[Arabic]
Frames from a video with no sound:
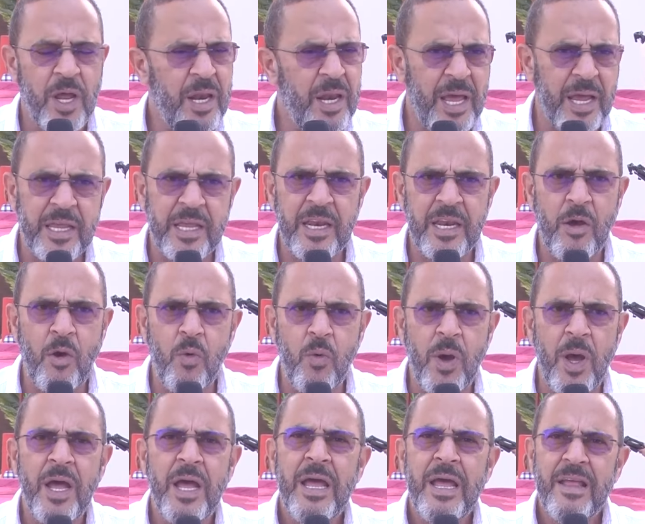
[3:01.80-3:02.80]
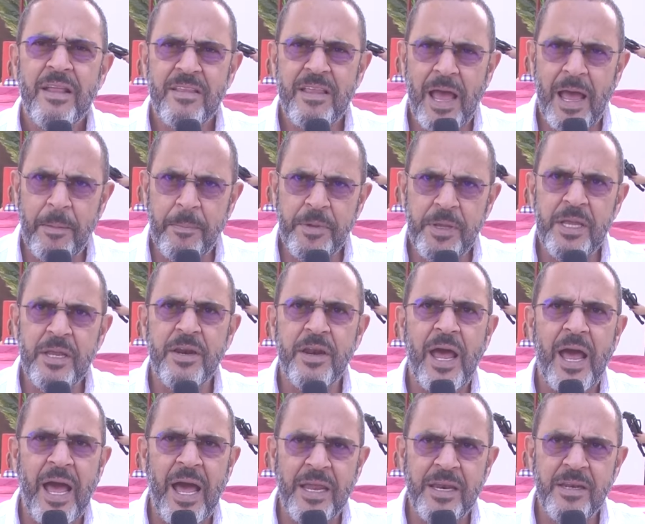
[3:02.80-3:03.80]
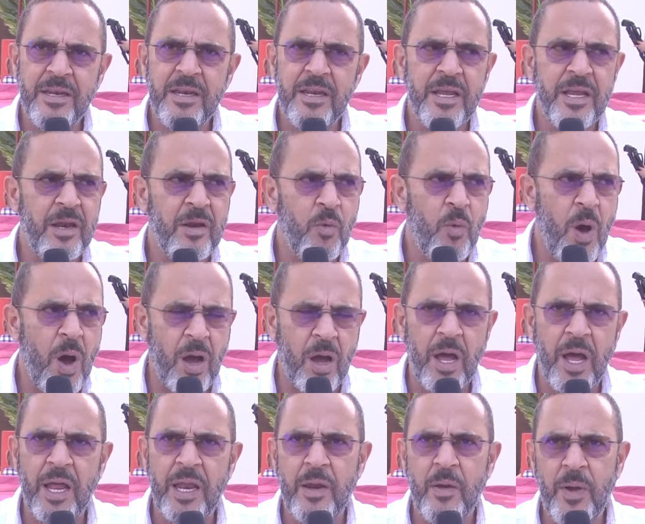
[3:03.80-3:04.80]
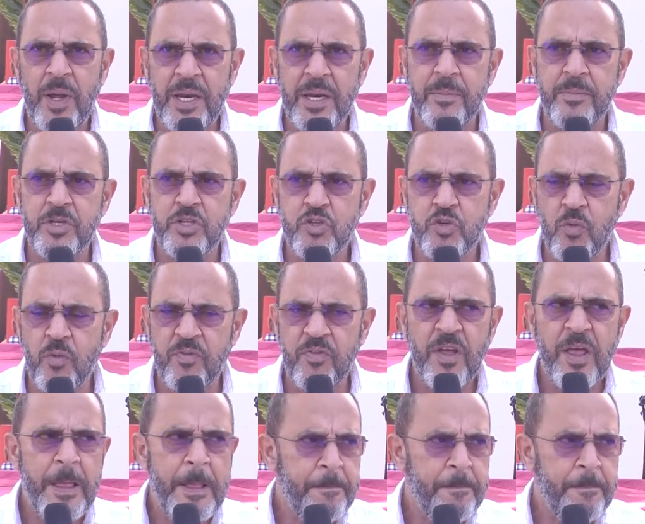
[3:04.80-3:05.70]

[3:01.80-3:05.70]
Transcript: لكن هو تعبير عن الواقع لو احنا بنشوف